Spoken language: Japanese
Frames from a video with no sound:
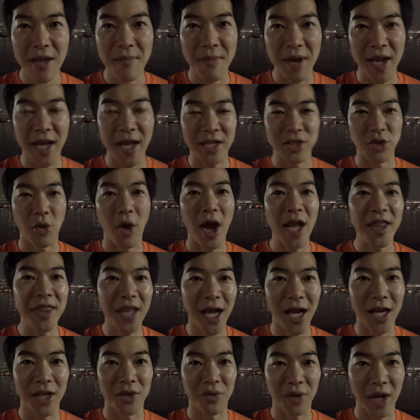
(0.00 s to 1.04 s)
まあなんか初犯
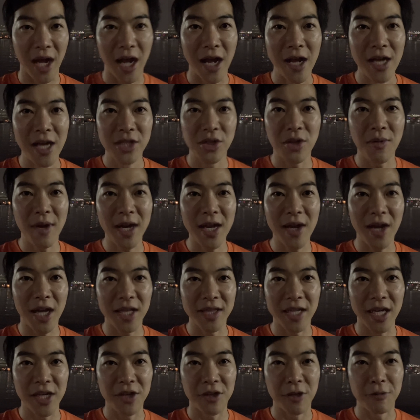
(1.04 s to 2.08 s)
だからとか、そういうわけわか
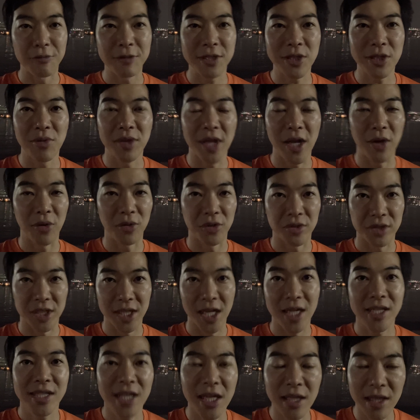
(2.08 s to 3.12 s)
んない理由で不起訴になることって
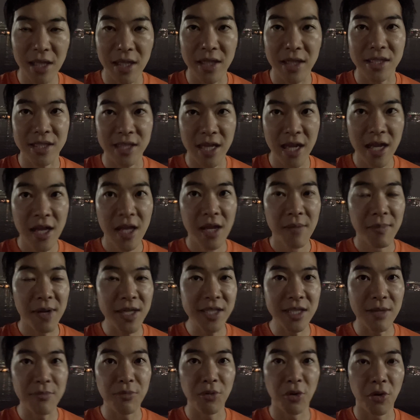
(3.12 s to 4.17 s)
たくさんあったんですね。まあ
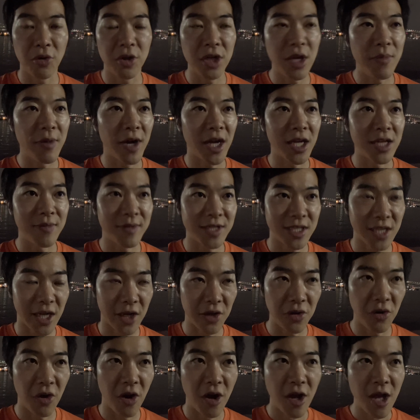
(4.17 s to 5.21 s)
以前ブログでも書きました
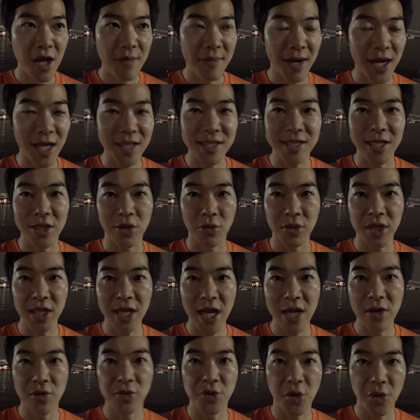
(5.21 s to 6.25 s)
けど、まあかつて都議
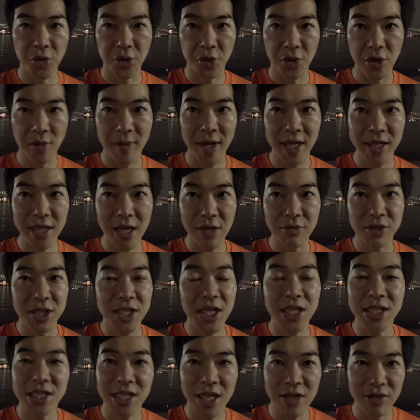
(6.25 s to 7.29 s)
会のドンと呼ばれた内
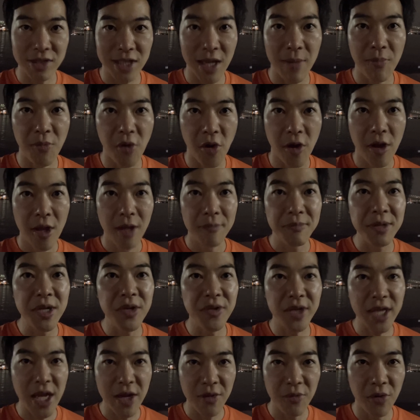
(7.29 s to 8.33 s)
田茂さんも、
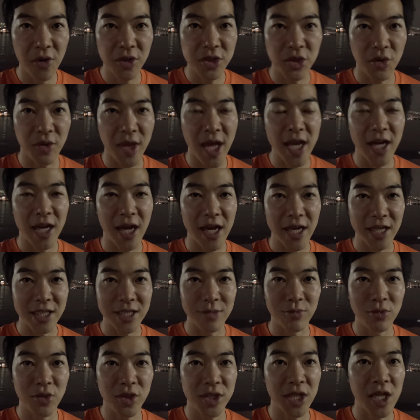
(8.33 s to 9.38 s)
ビール券を町内会で
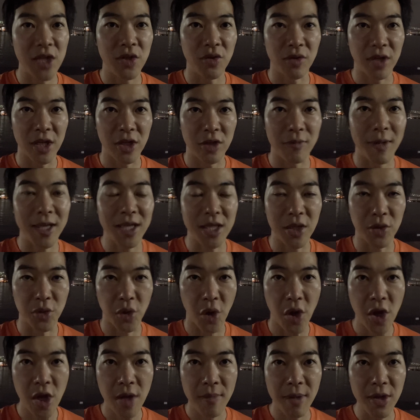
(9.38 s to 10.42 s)
自分の選挙区で配ってる
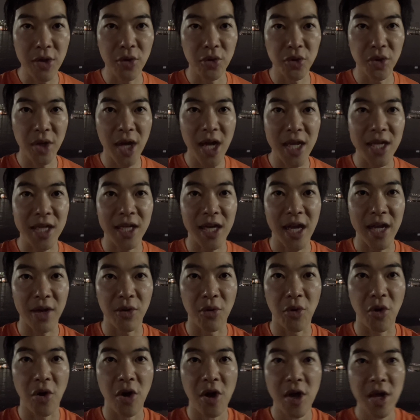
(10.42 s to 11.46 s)
と、まあ、いうことが一回
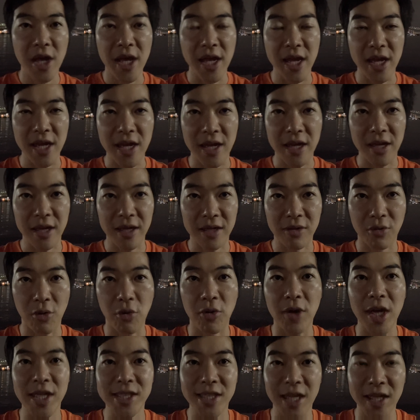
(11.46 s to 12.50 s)
こう、えー、
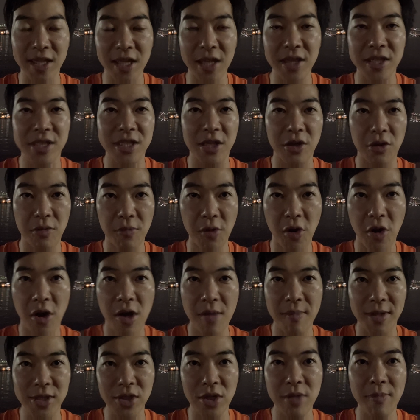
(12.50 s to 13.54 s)
告発されたんですけども、ま
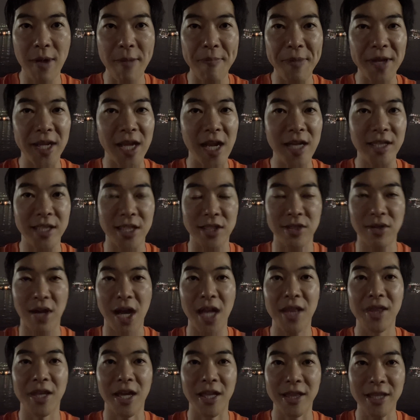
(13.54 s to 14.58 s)
あ、それもやっぱり検察の
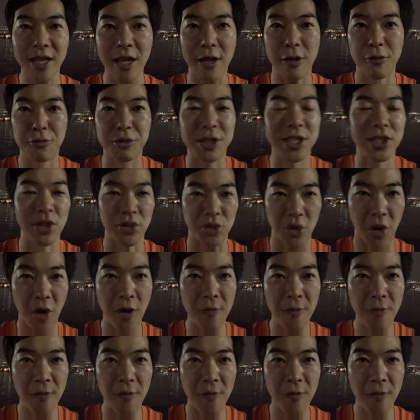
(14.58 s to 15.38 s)
判断で不起訴と、